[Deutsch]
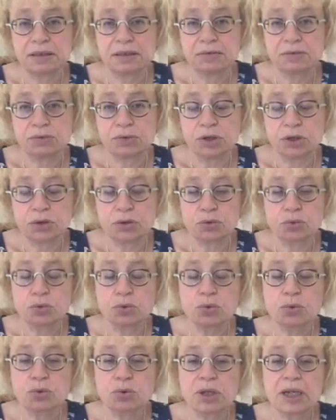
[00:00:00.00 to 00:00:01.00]

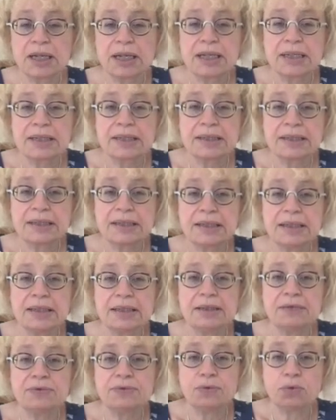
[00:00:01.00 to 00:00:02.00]
Untersuchung,
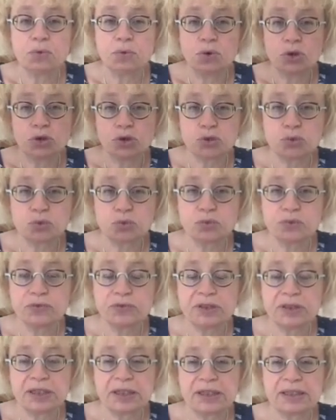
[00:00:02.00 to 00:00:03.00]
die
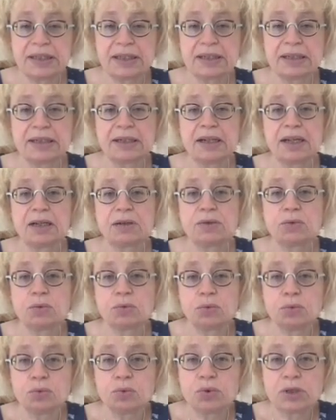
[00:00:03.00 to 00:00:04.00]
Vorstufen entdecken kann
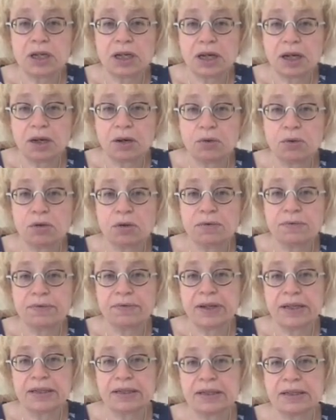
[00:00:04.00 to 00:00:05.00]
oder auch,
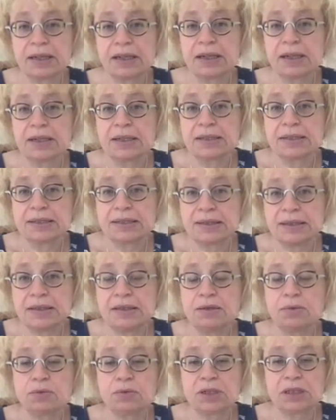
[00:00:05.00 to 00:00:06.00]
wenn
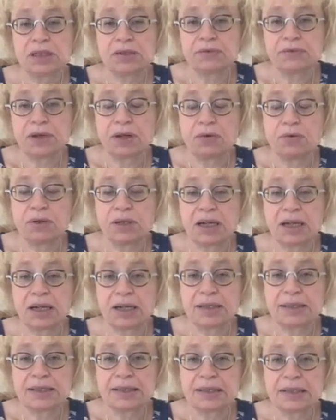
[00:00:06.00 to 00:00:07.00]
Sie oder der
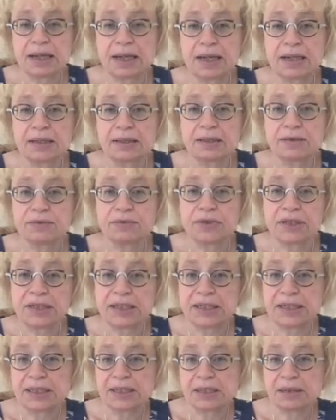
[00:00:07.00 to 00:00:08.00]
Frauenarzt einen
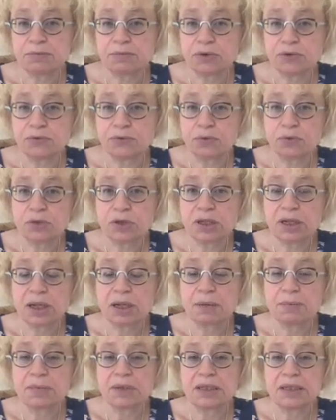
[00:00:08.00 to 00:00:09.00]
verdächtigen Befund
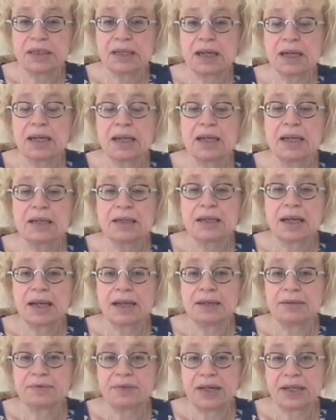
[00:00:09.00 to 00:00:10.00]
haben, hier
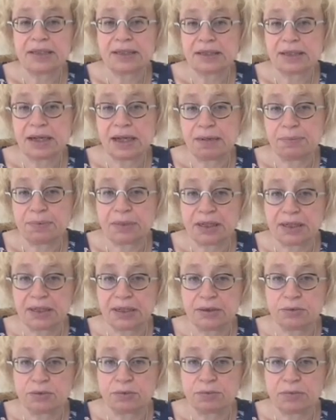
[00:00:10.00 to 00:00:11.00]
eine weitere
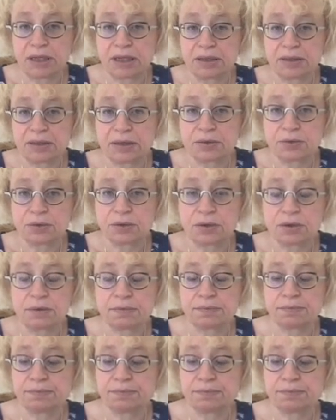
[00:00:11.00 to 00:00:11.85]
Abklärung machen zu können.